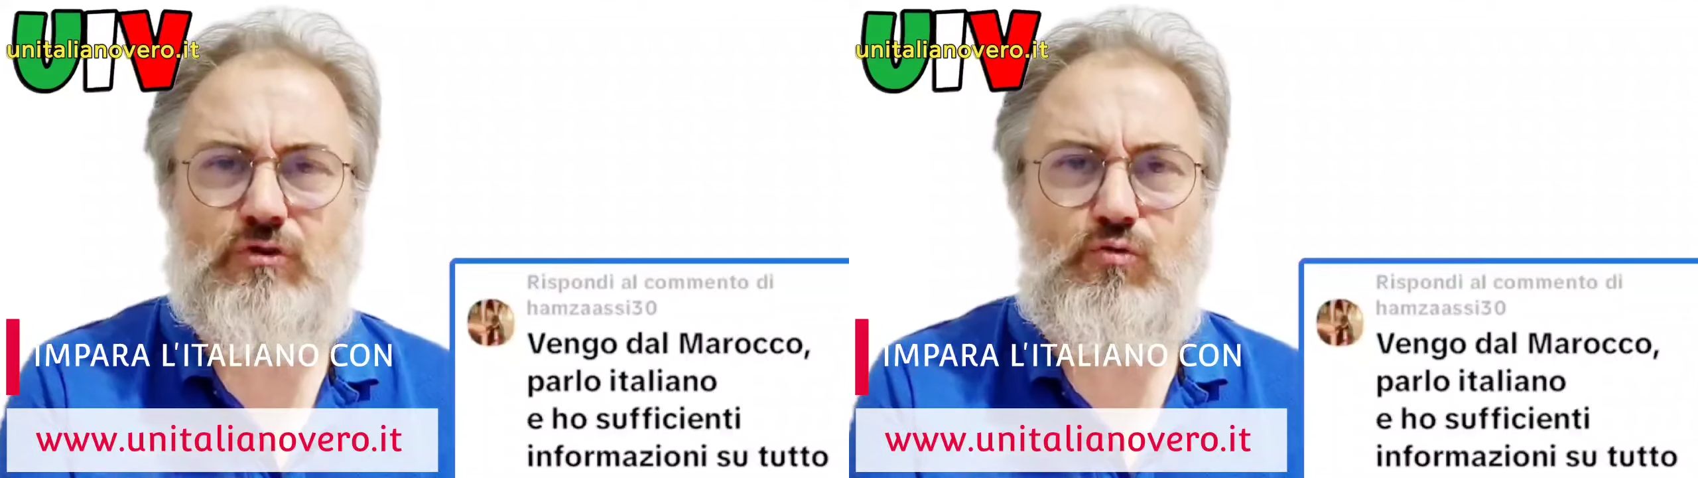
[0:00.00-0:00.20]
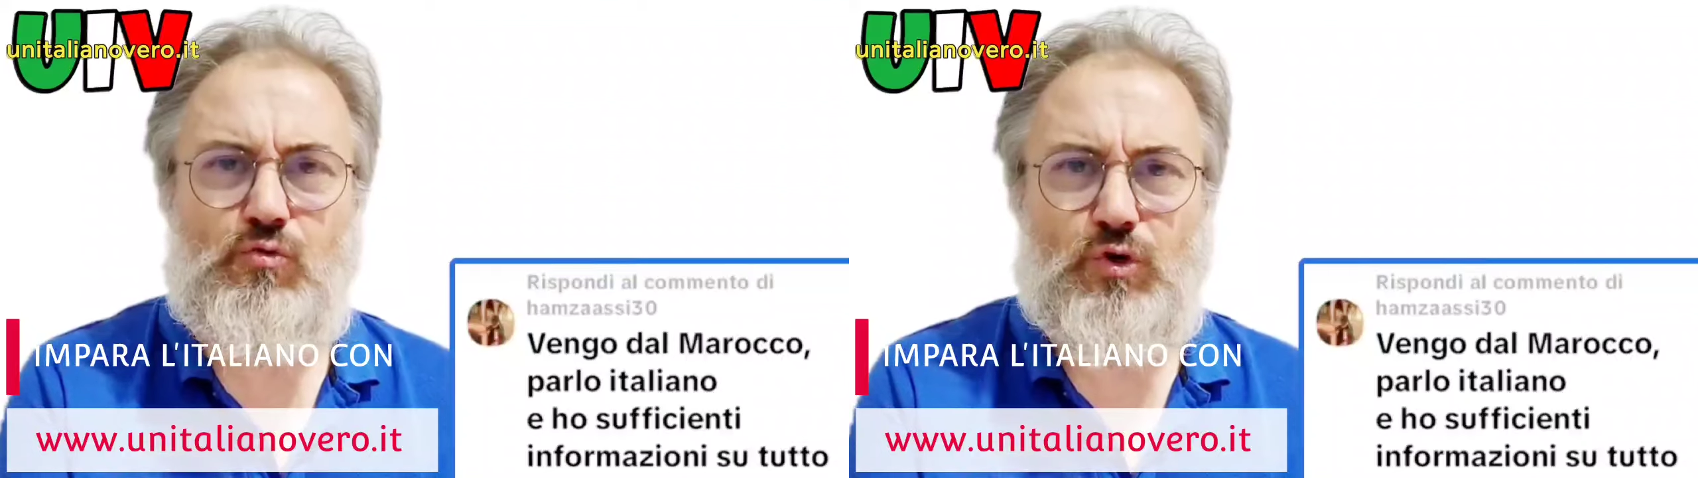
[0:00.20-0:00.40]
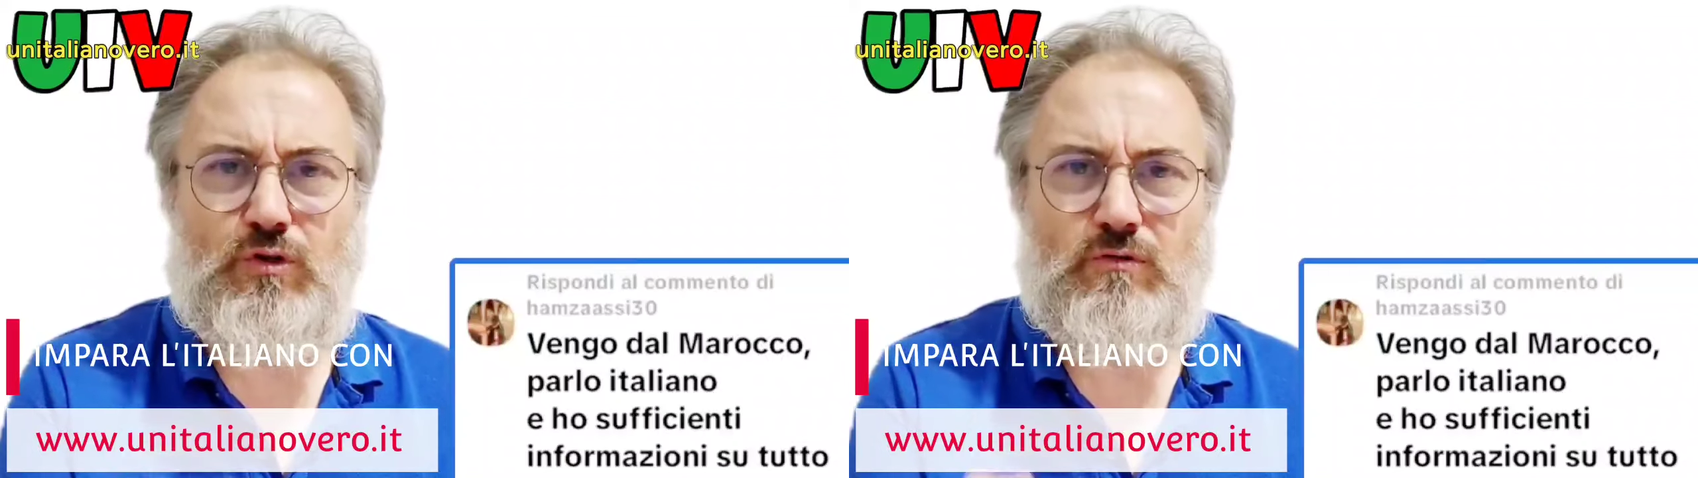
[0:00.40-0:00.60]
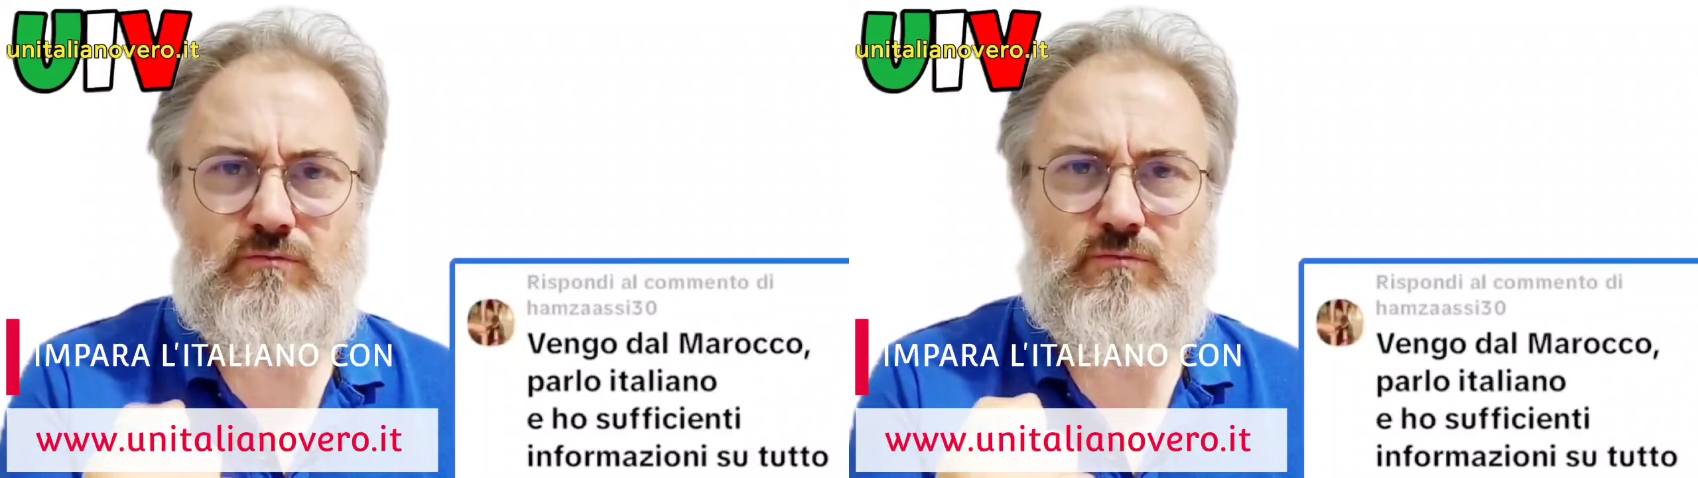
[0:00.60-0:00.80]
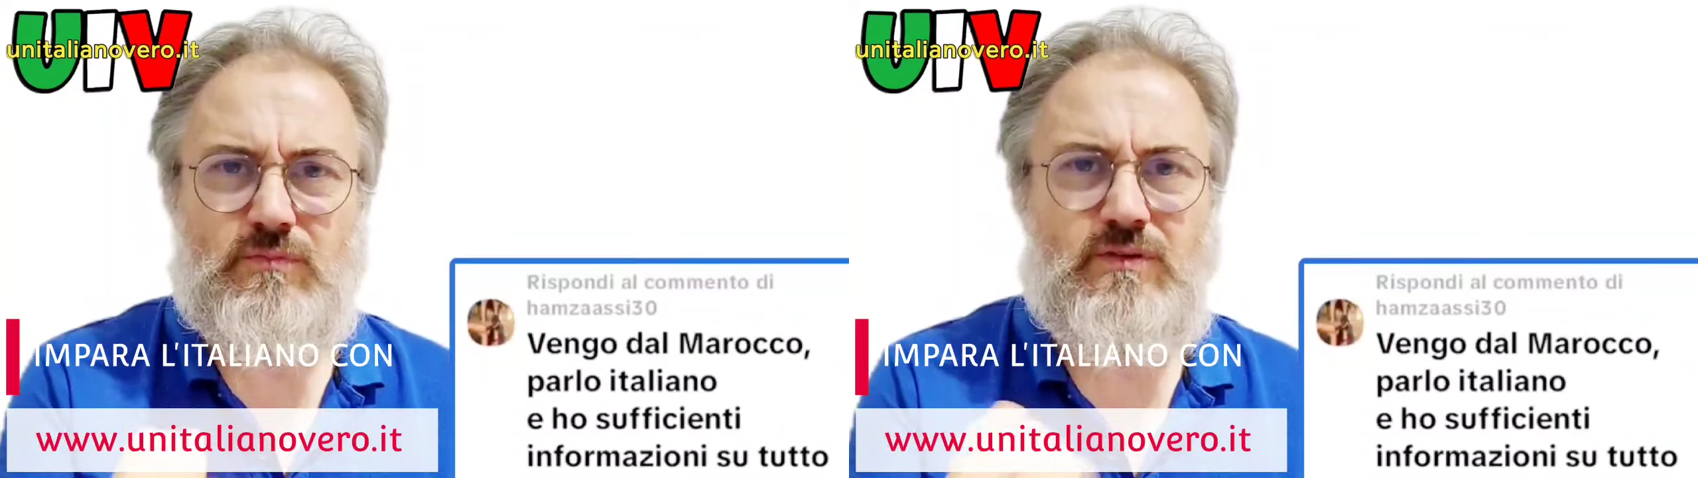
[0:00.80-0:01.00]

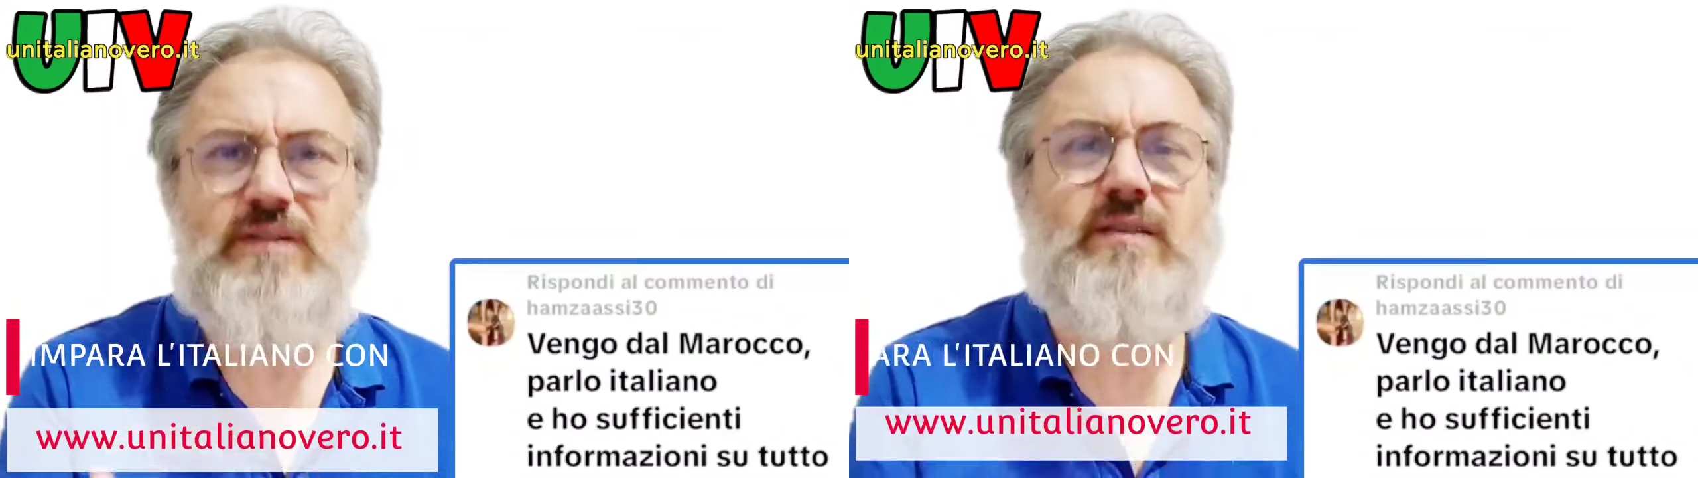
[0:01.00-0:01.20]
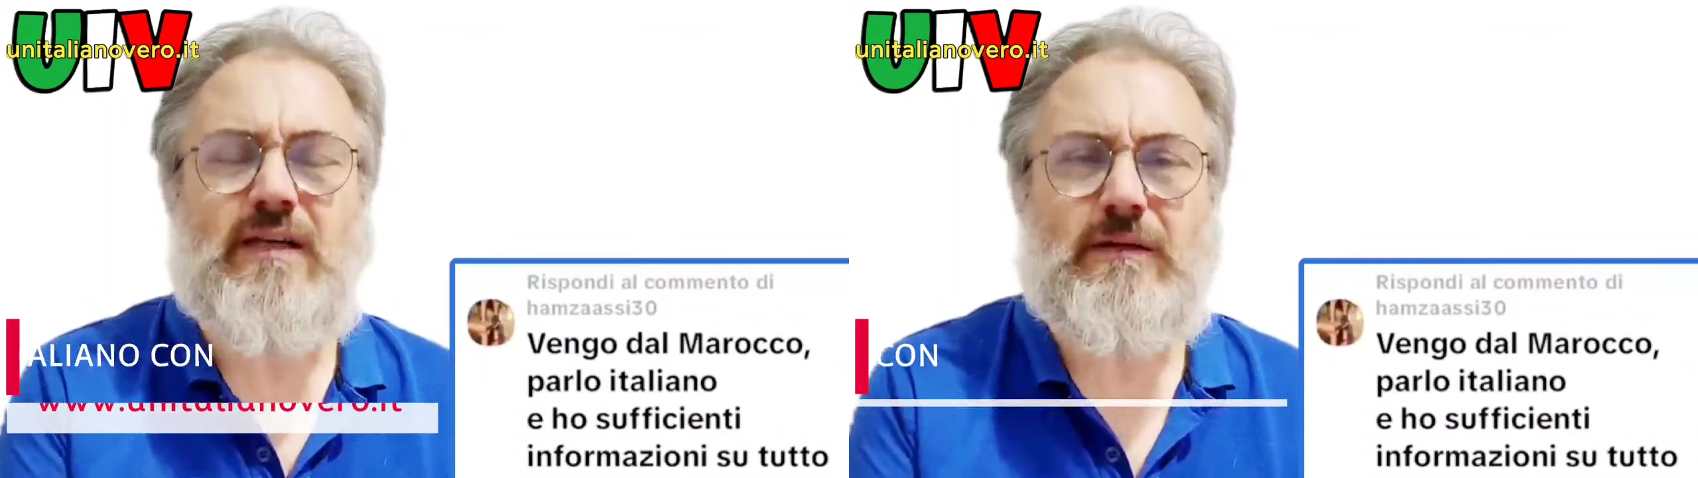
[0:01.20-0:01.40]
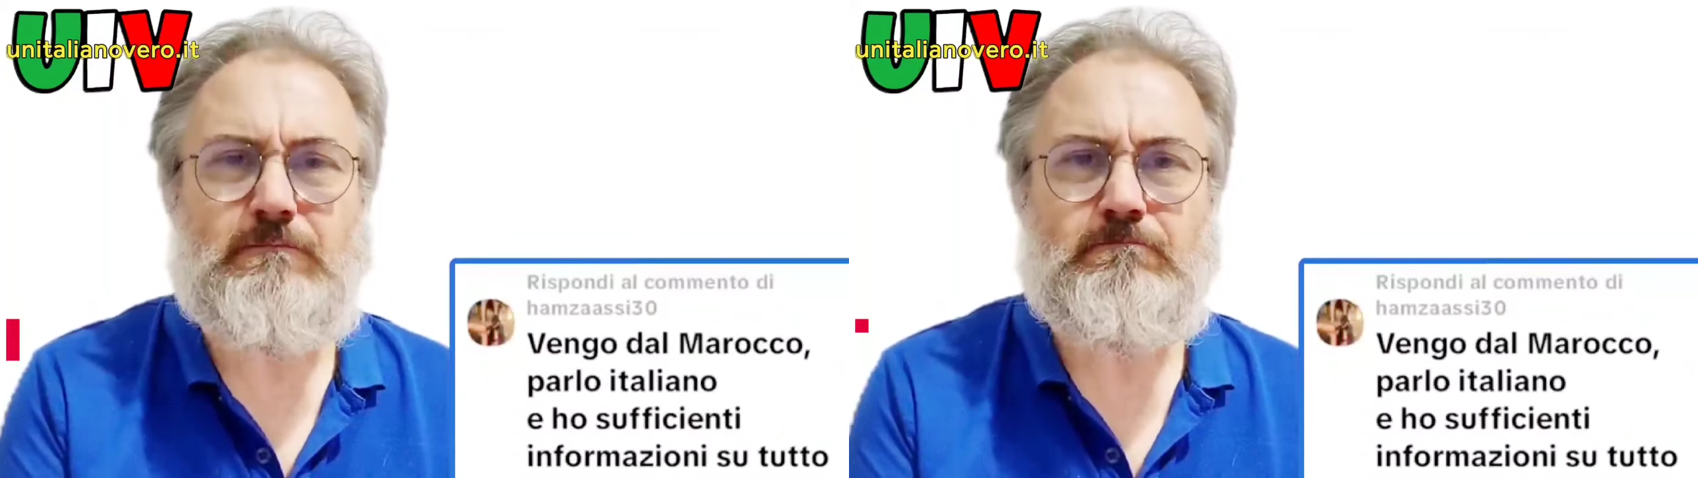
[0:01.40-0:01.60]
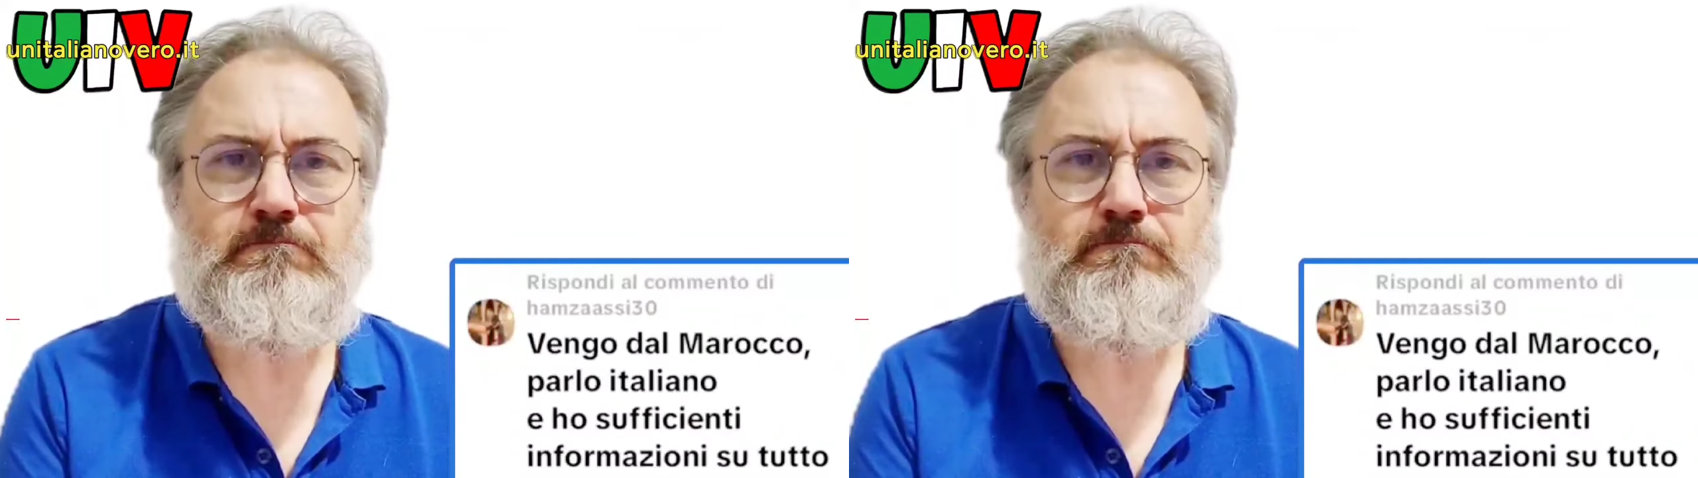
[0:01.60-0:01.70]
sicuro di te.